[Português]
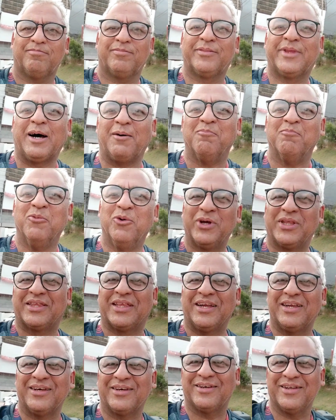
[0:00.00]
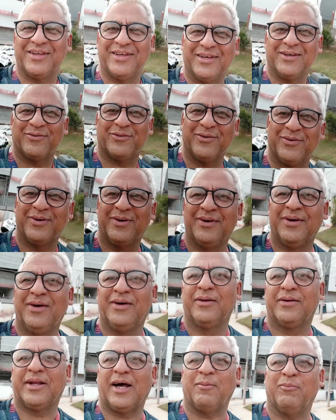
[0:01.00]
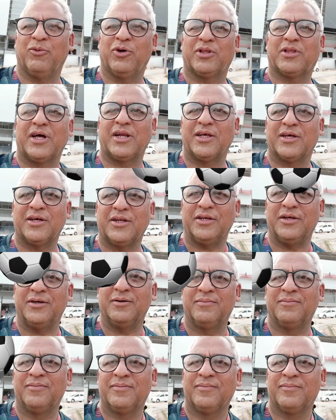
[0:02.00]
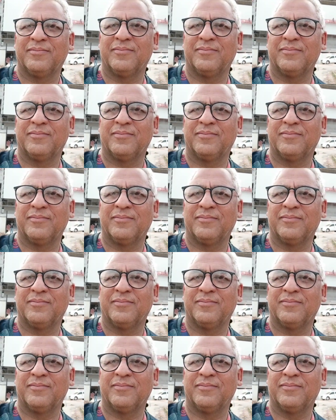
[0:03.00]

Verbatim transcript: dá muita alegria, viu? Dá muita alegria.